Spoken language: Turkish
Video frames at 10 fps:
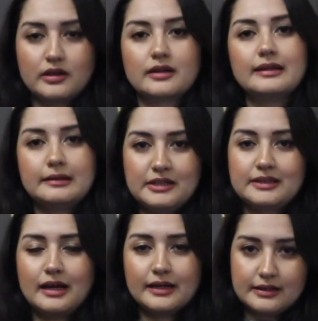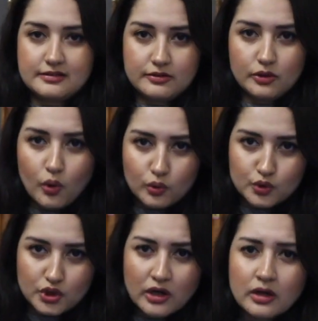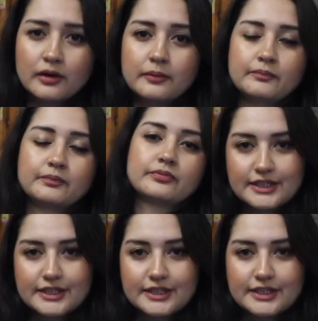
buralara da limitler getiriyor olacak.